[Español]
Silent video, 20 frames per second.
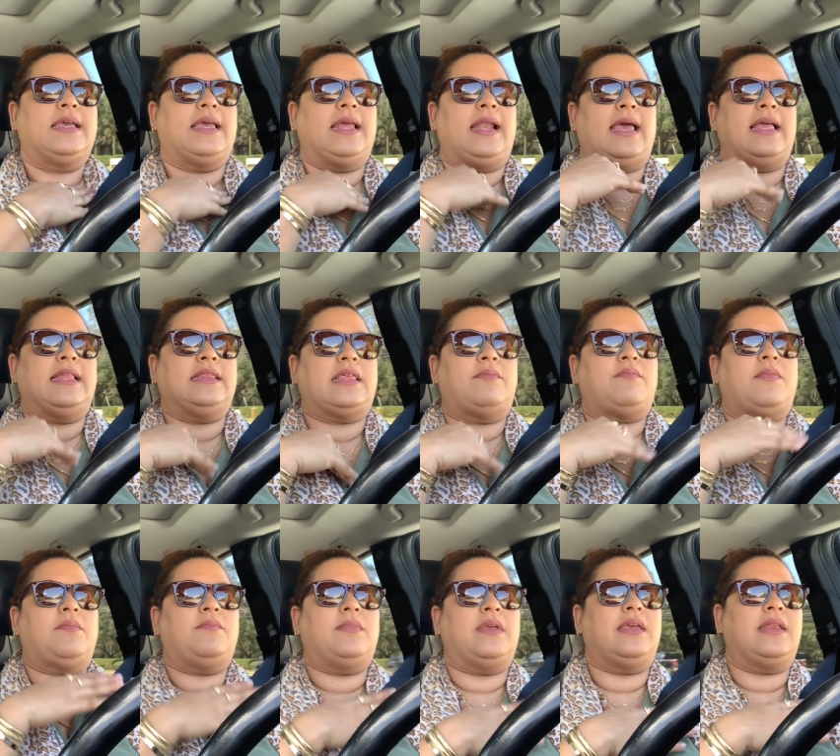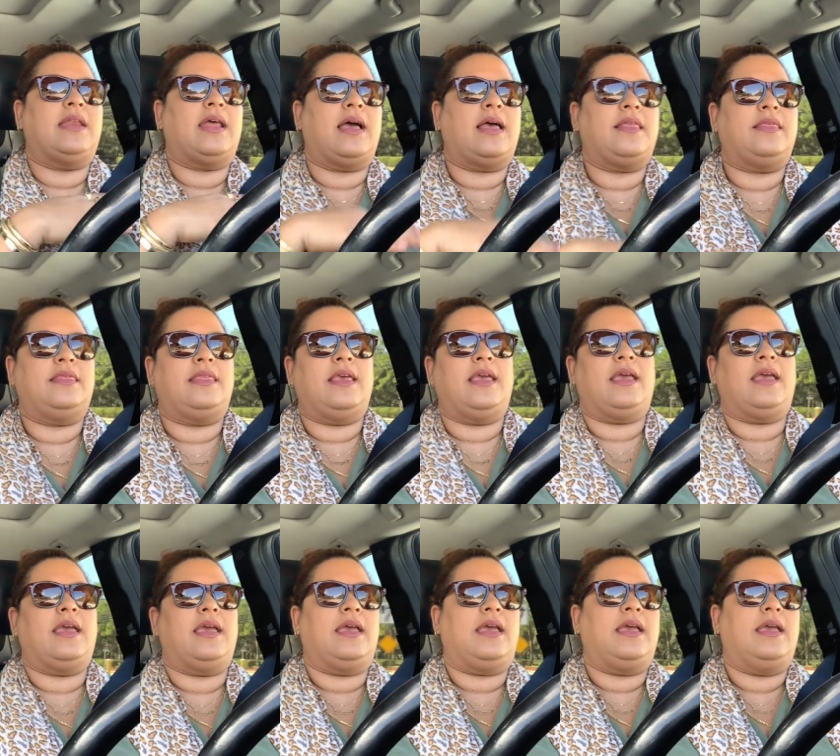Que la gente me mira
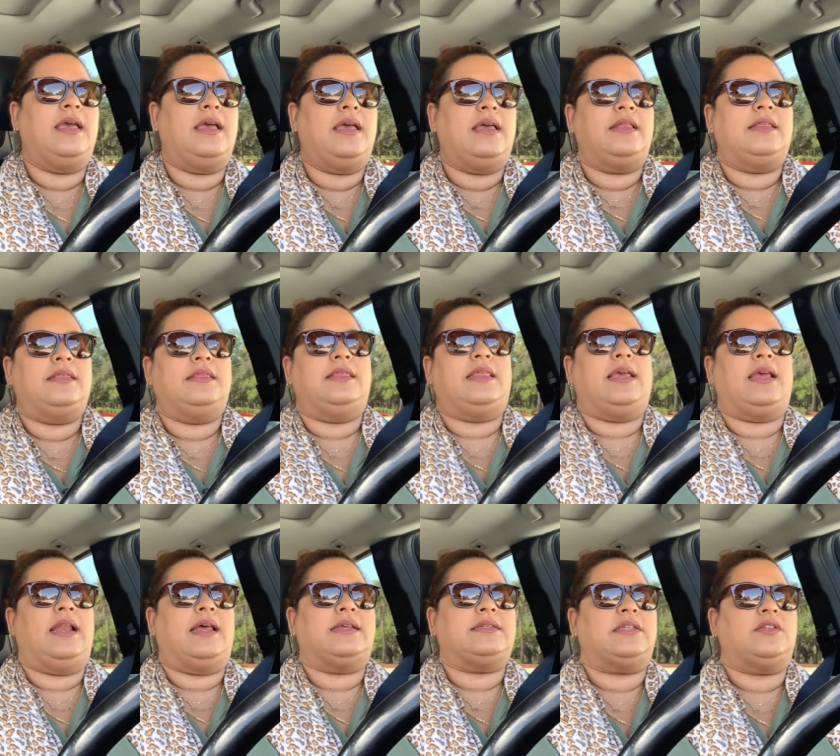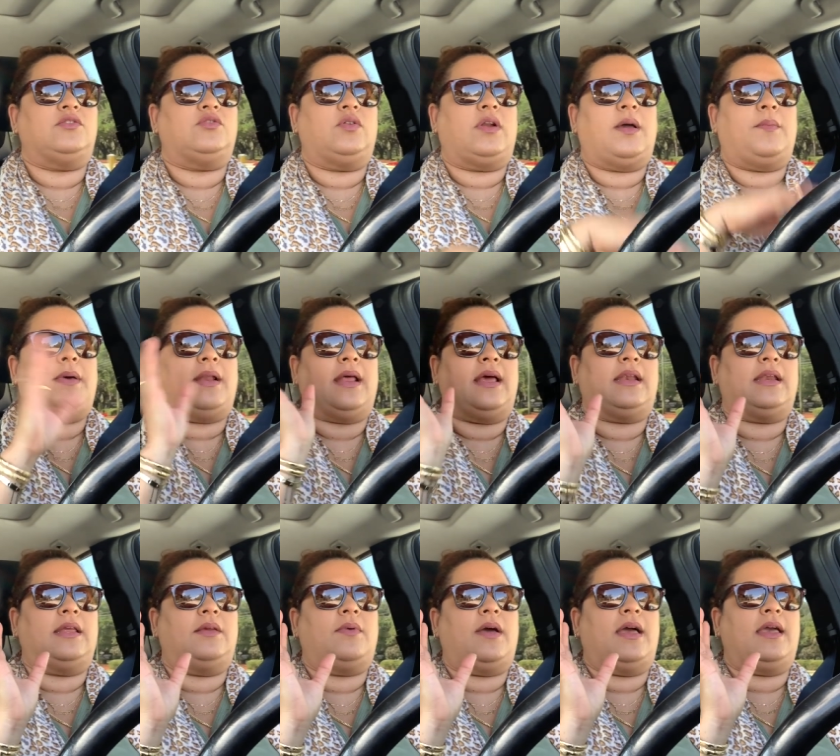de, la cintura para
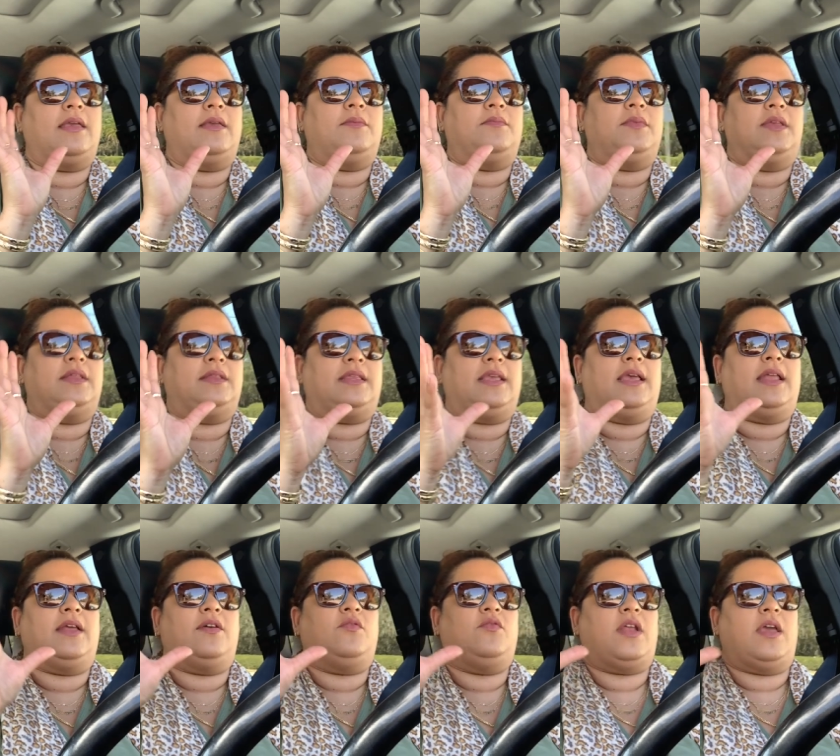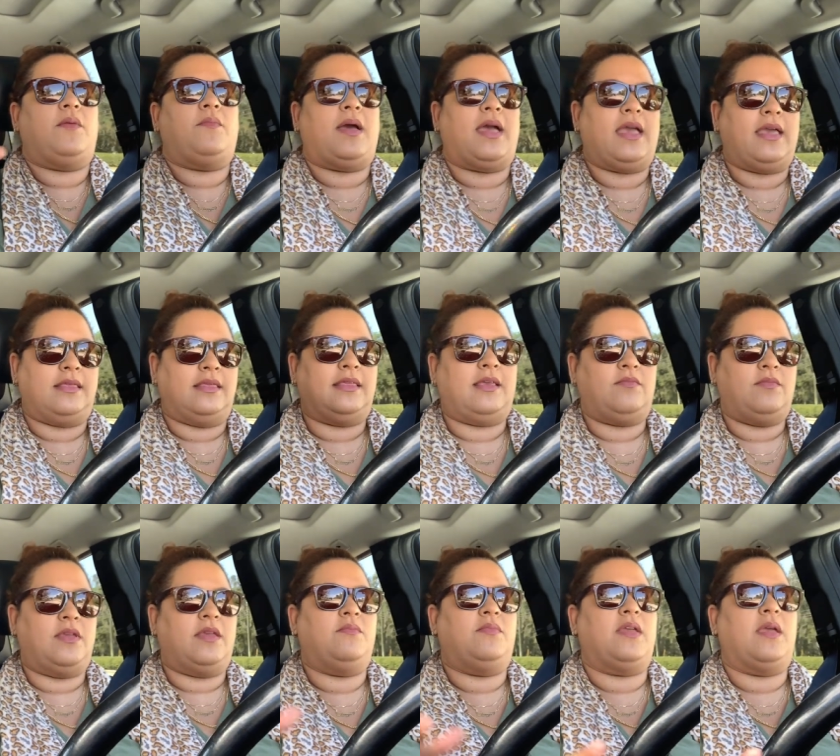arriba y, y, tienen una imagen de
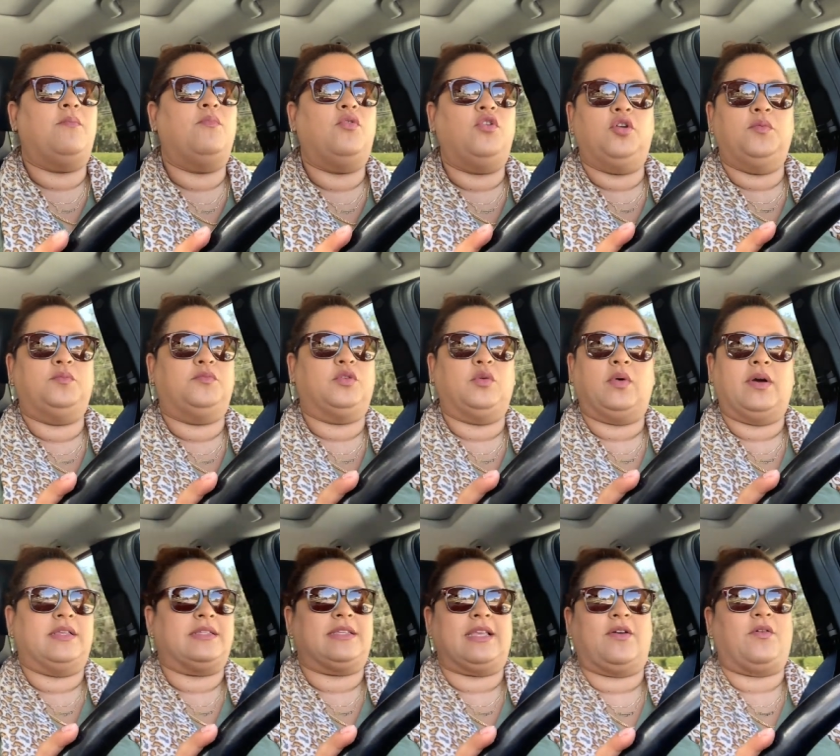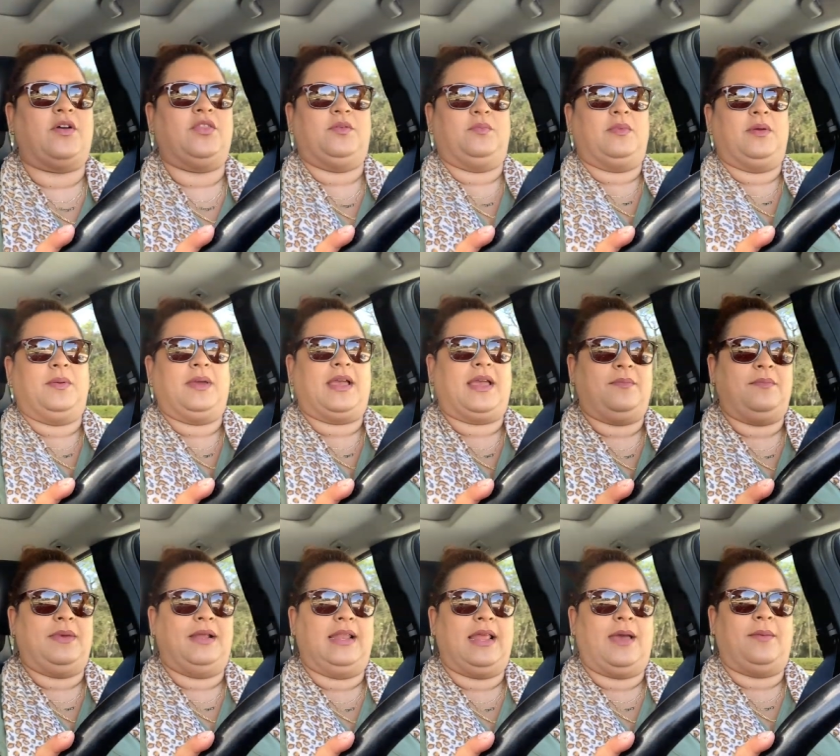mí bien voluptuosa. Y cuando me ven
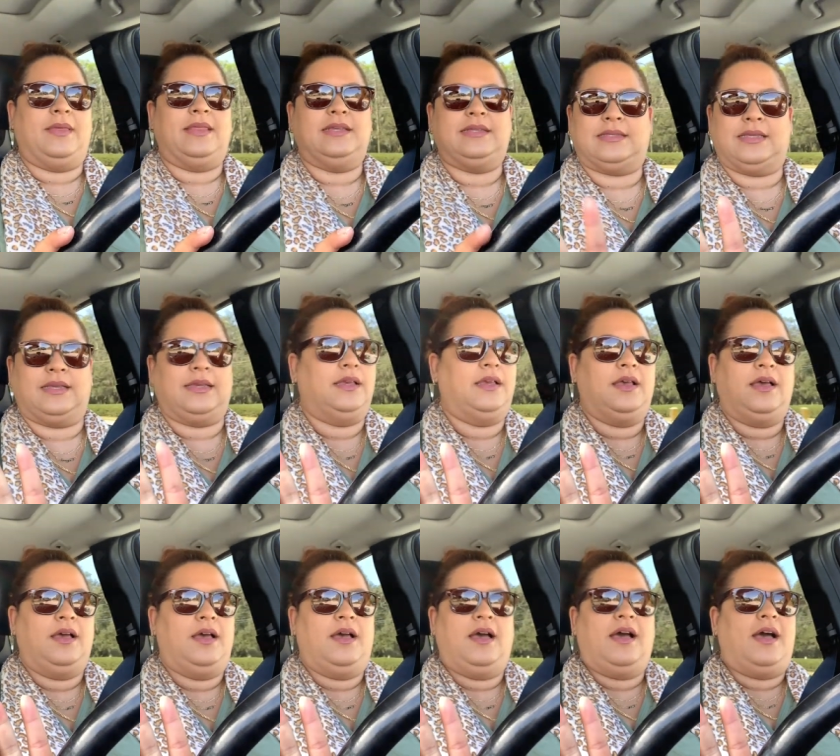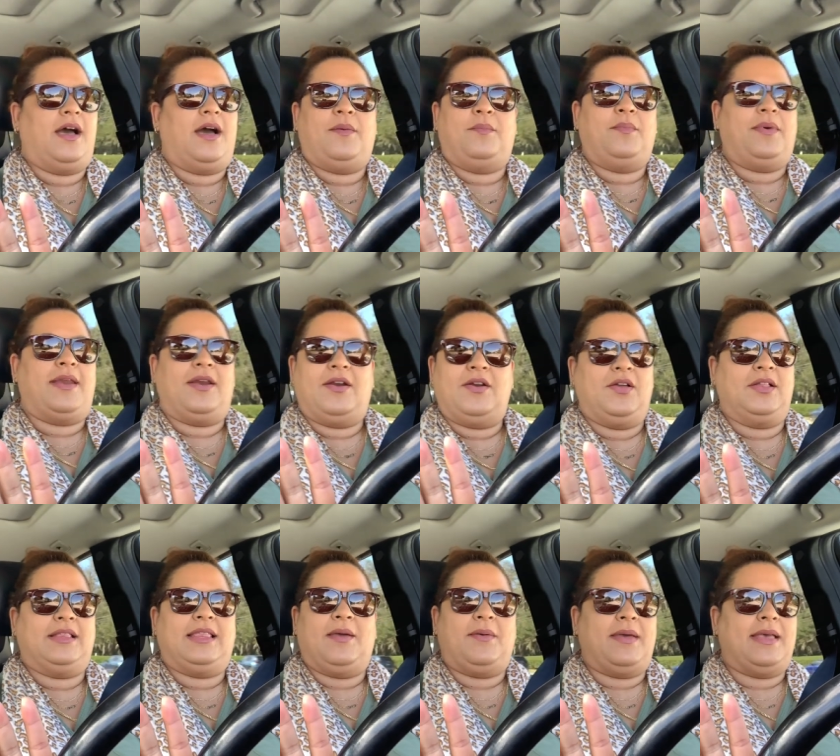en verdad me dicen, pero
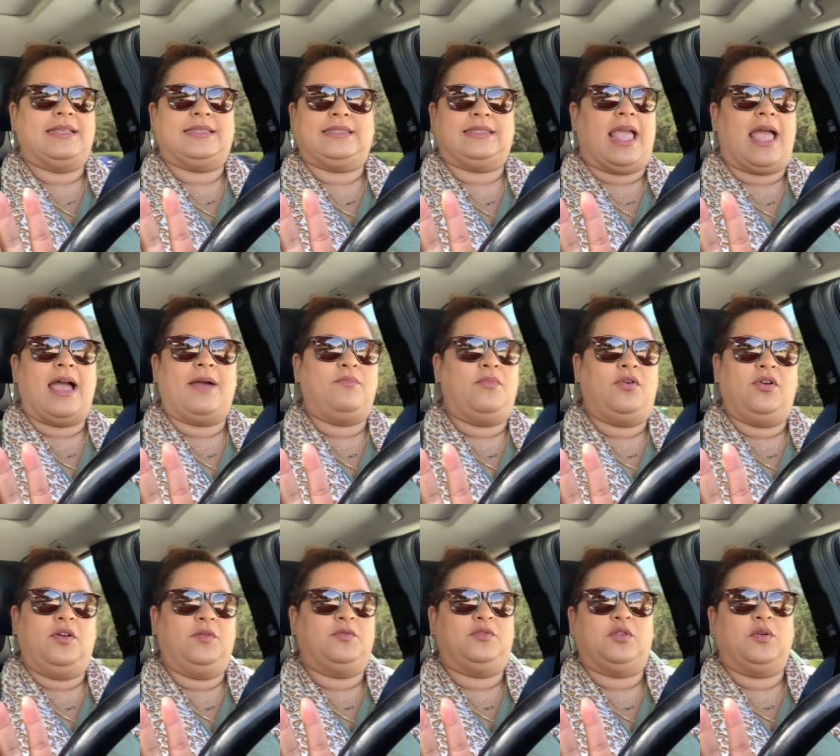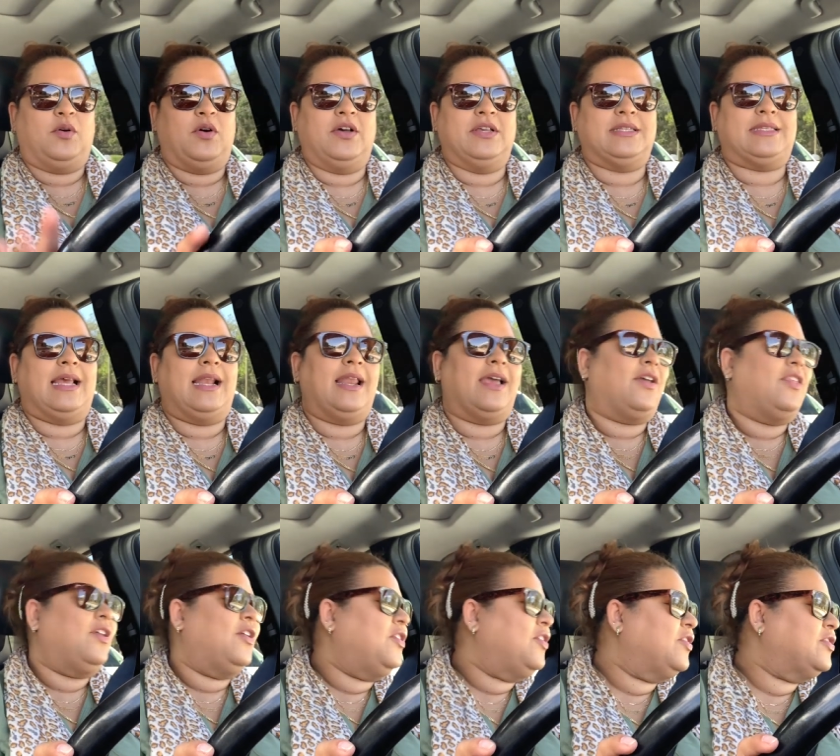no te ves tan voluptuosa. Le
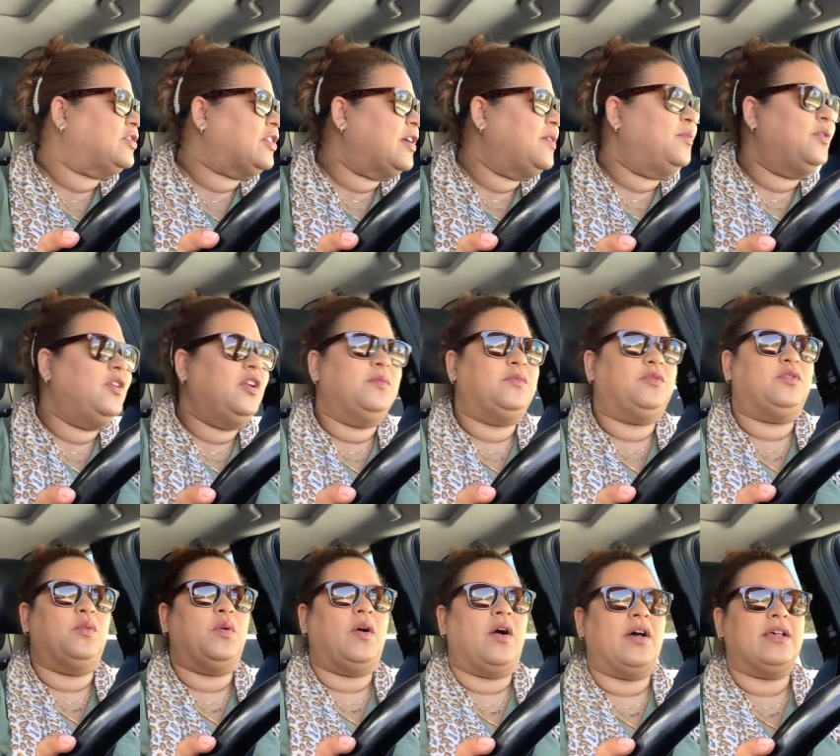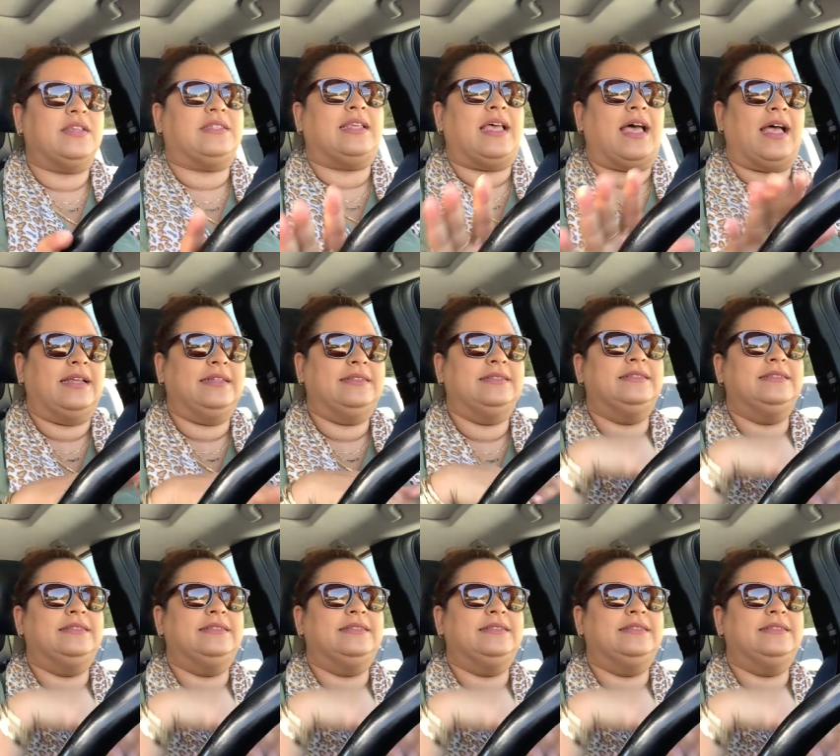digo, yo no soy voluptuosa.